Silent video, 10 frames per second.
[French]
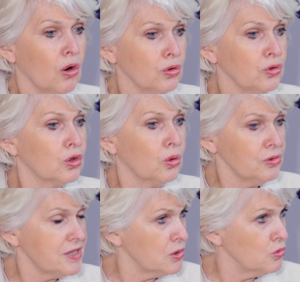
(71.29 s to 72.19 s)
on ne
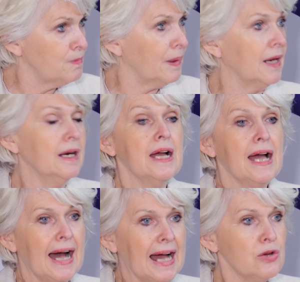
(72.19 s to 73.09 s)
continue pas
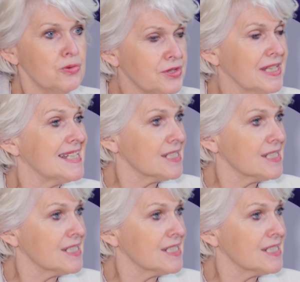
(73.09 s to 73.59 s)
à lutter